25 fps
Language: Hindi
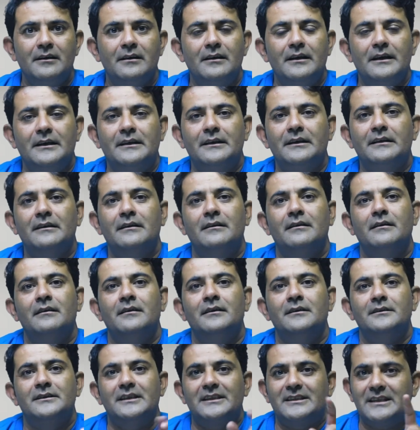लेकिन
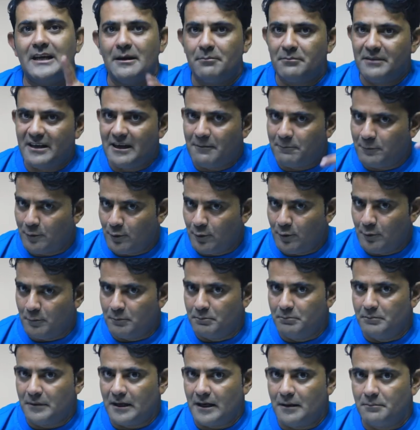जैसा हमने आपको
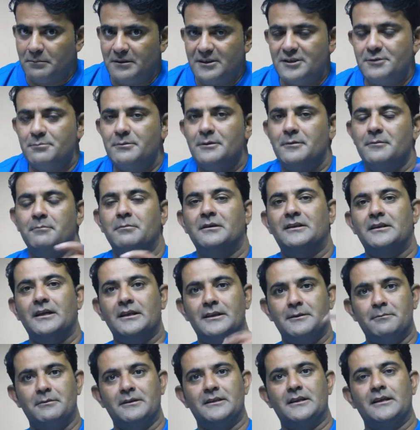बीच में
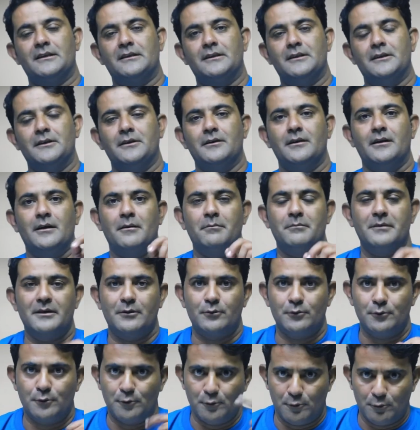बताते बताते
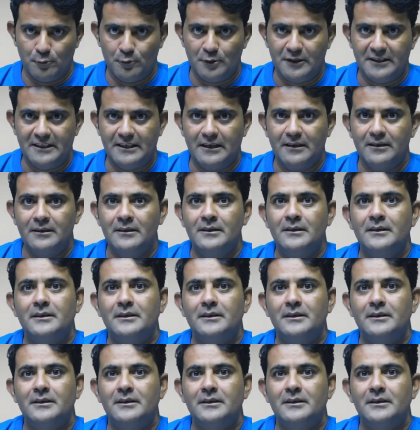हमने खुद को रोक लिया